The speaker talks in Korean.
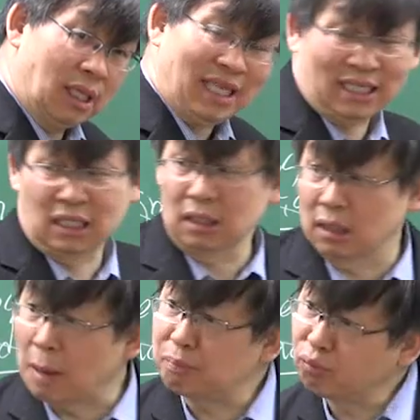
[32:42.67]
근데 사실은
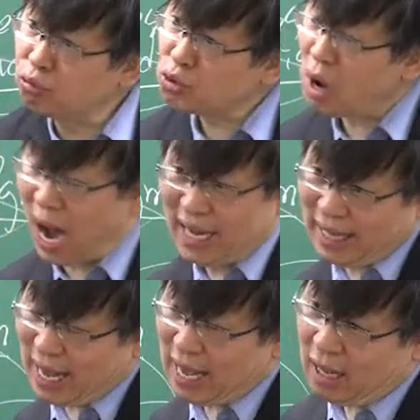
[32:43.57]
그래프 구조
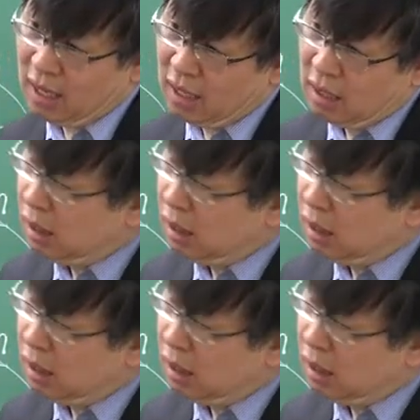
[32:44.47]
안에